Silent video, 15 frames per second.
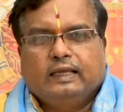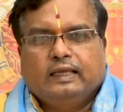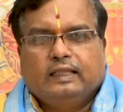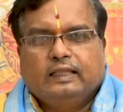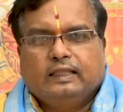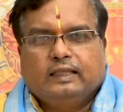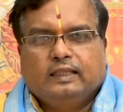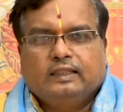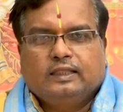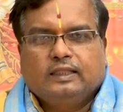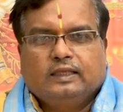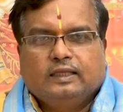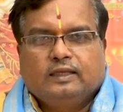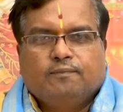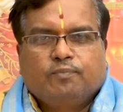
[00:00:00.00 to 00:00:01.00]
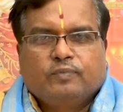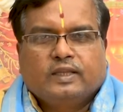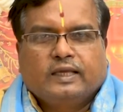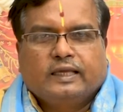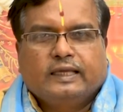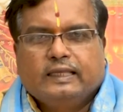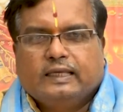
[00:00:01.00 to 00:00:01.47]
ఈ ఇది
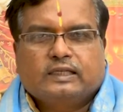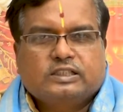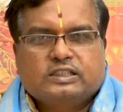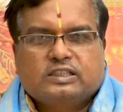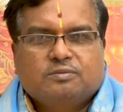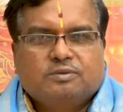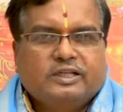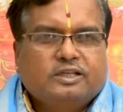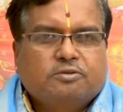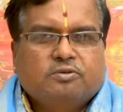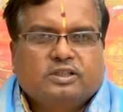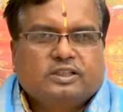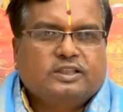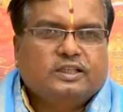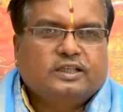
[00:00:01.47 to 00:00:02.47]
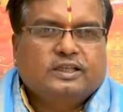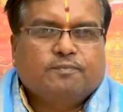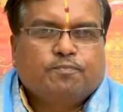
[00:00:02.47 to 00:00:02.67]
ఈ నక్షత్రం అనేటువంటిది